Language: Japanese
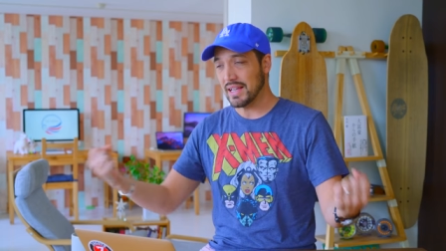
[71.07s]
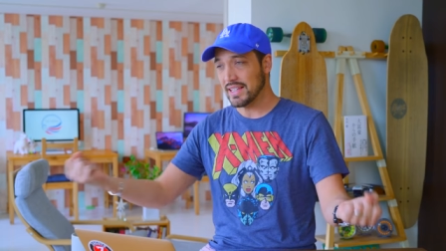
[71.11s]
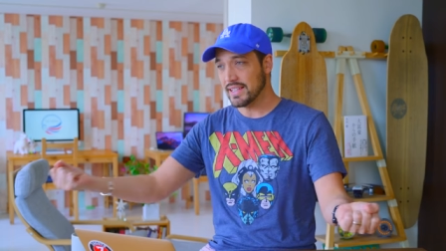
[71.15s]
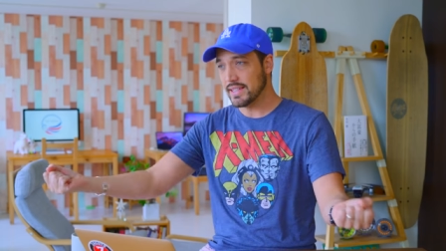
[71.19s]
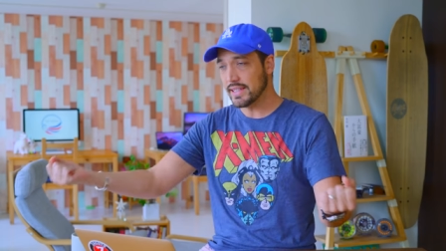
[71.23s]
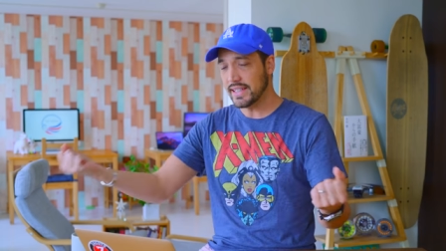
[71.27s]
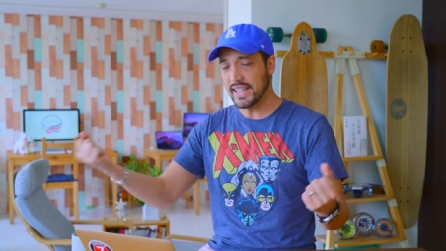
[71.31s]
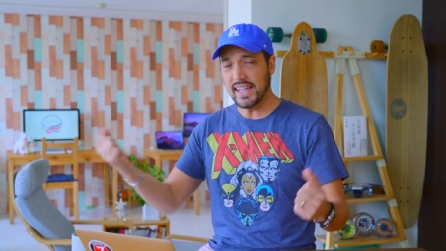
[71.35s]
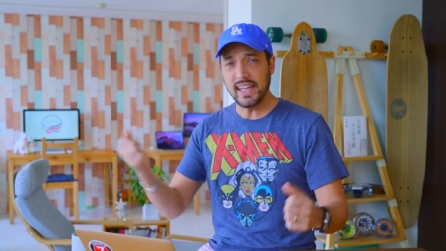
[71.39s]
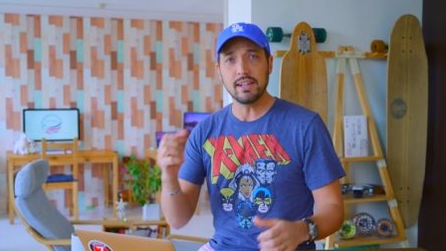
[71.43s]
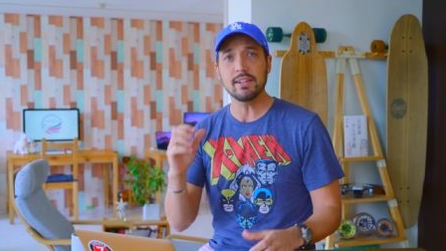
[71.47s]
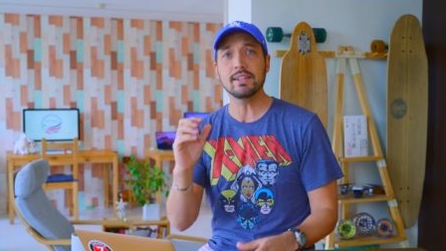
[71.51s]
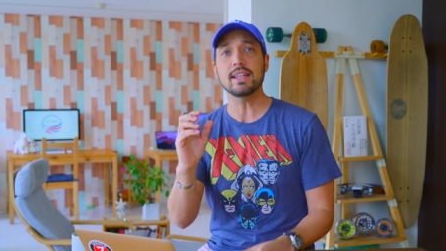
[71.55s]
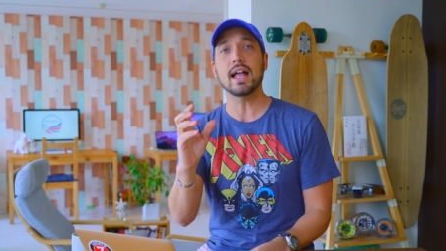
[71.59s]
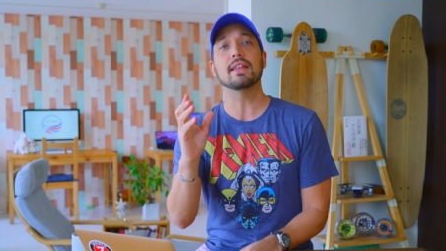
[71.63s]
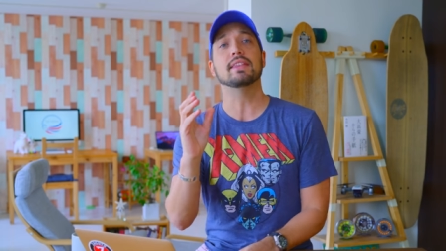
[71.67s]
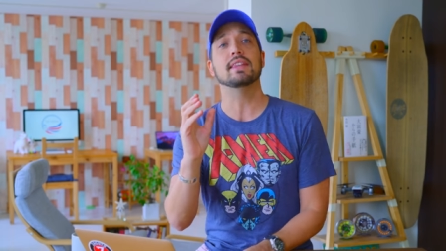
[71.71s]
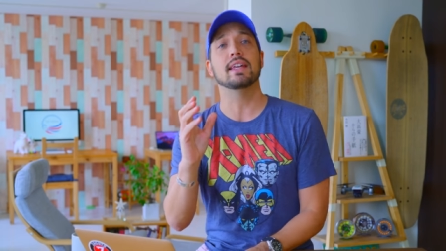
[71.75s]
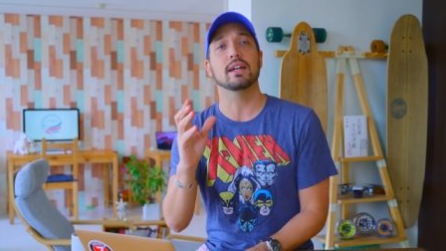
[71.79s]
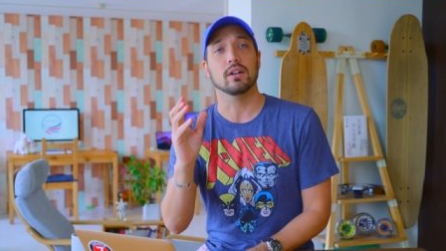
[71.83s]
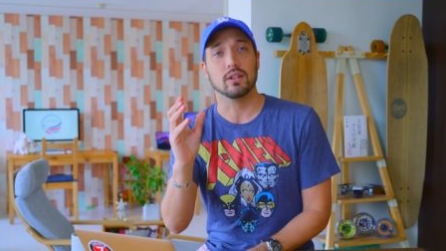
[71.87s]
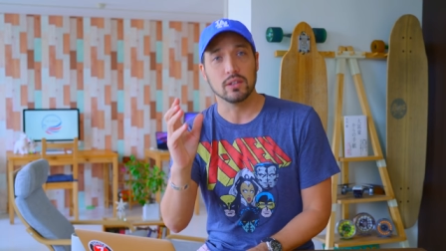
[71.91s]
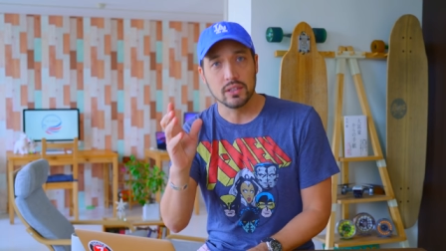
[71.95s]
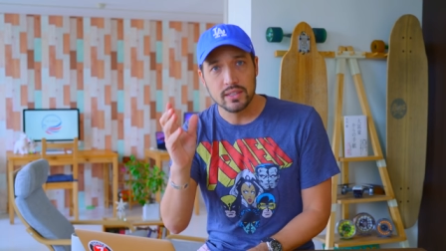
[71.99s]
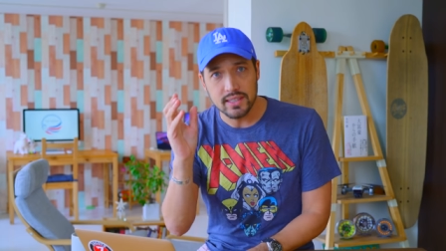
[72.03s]
スキルな
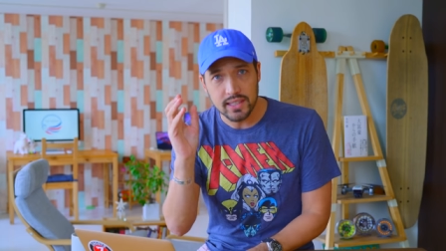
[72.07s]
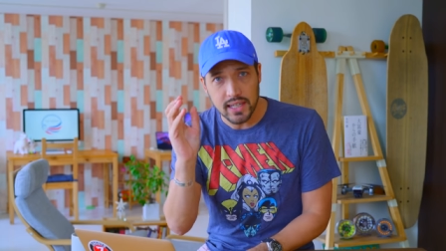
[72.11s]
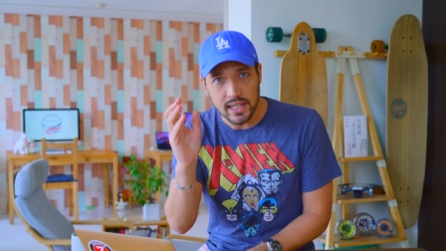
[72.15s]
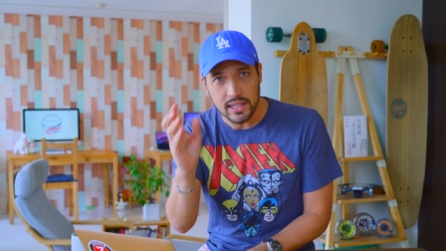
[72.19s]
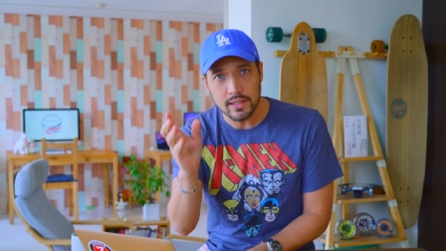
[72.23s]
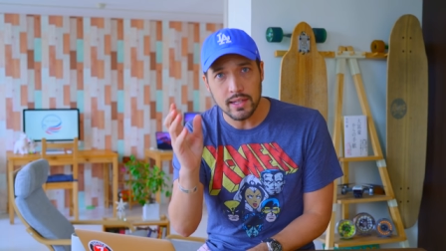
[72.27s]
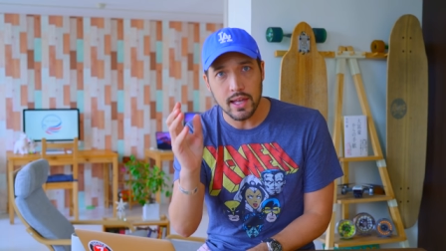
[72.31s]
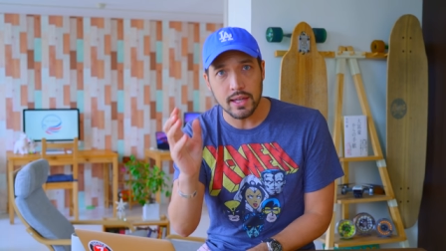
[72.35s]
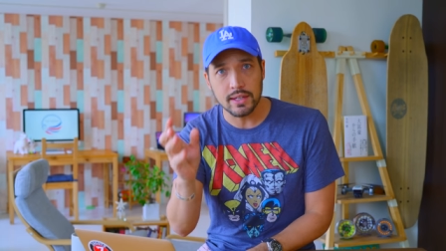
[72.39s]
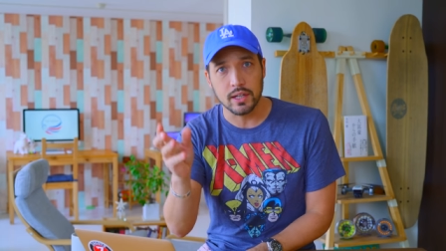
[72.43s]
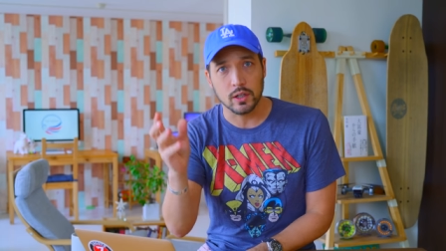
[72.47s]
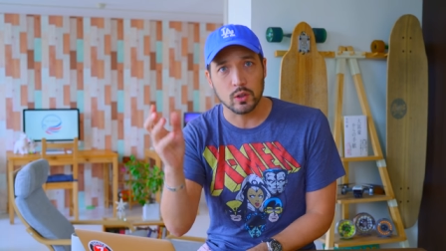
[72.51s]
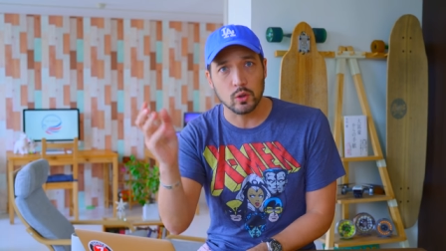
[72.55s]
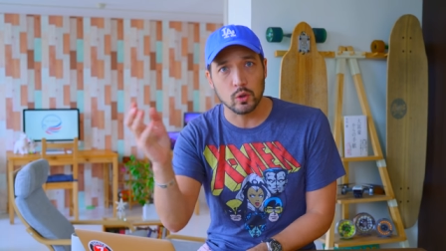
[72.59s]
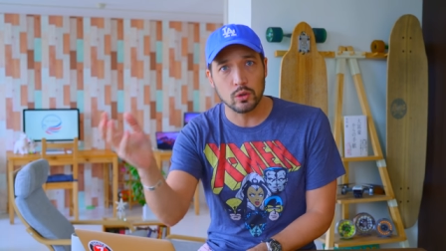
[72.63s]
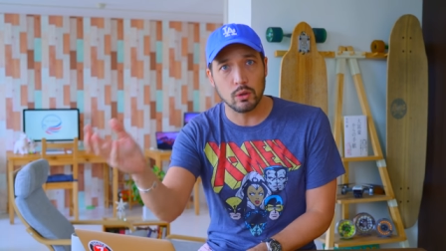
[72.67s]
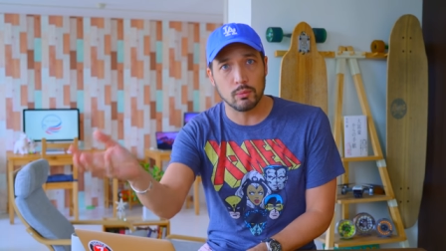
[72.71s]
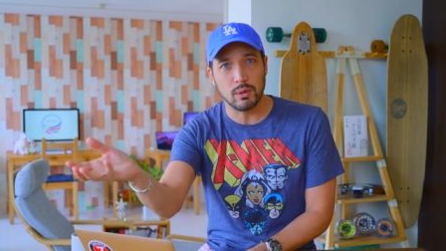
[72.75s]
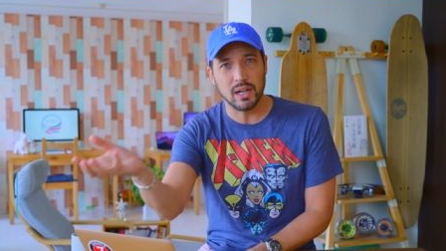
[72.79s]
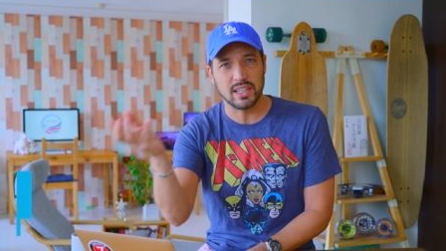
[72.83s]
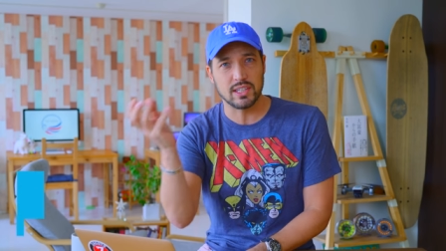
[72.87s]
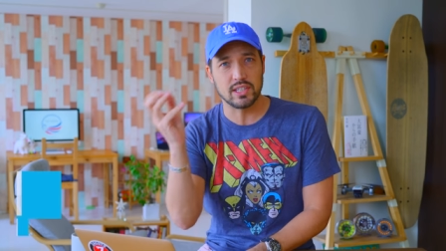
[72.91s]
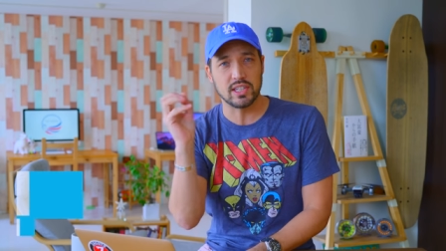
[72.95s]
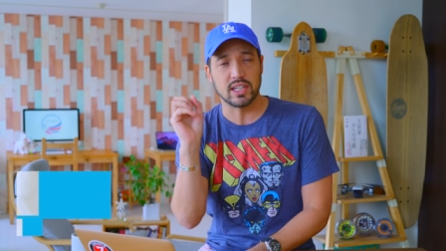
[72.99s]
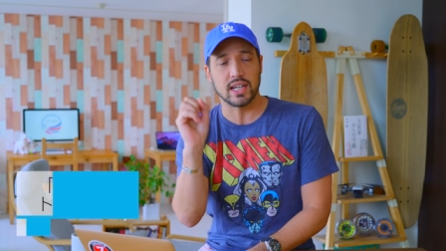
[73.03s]
んだよ。
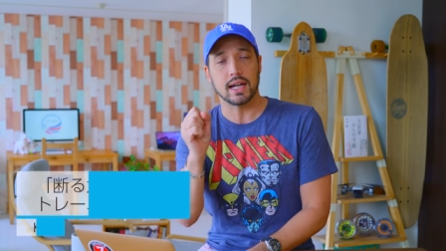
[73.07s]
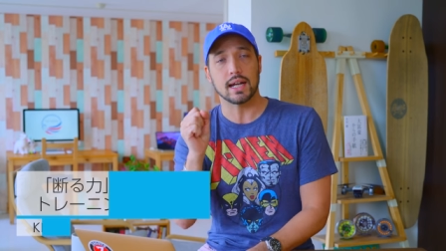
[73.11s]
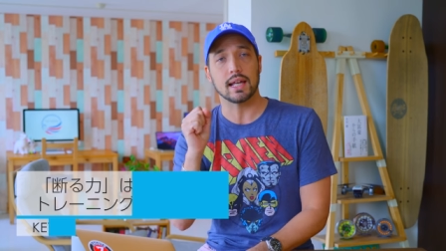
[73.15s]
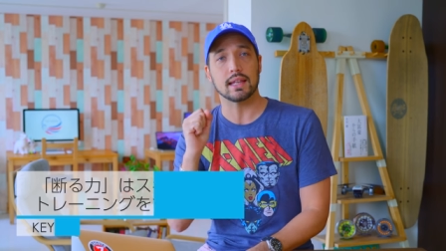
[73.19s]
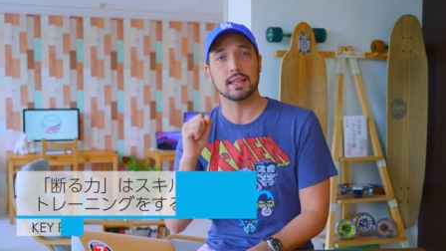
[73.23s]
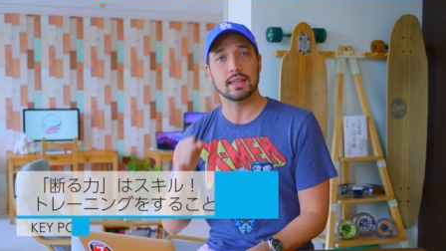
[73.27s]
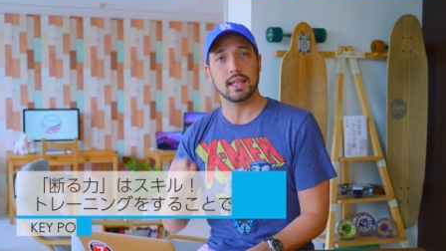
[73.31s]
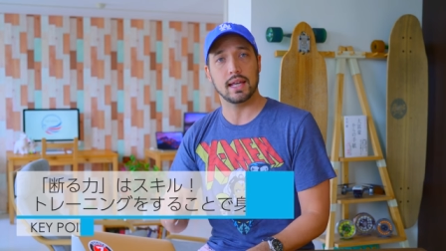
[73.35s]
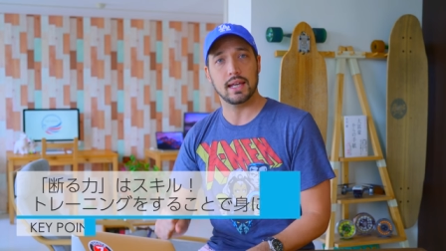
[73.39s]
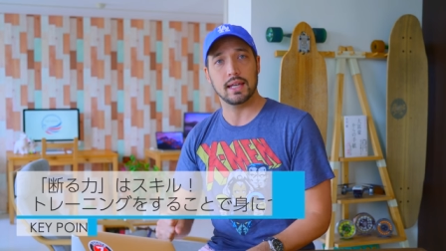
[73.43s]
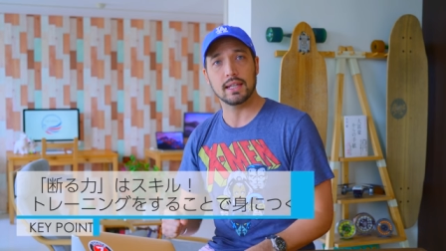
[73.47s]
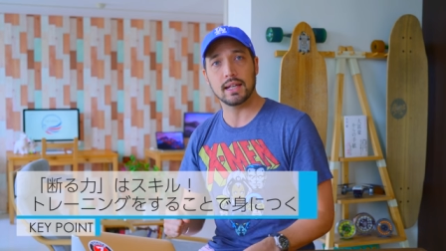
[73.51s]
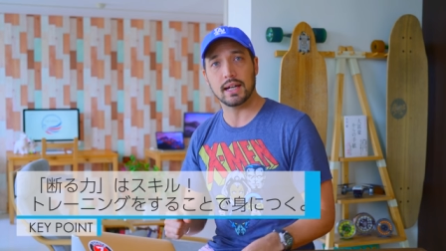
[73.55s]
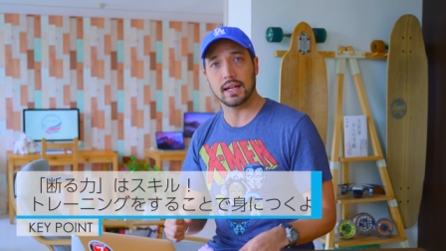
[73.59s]
断る力って。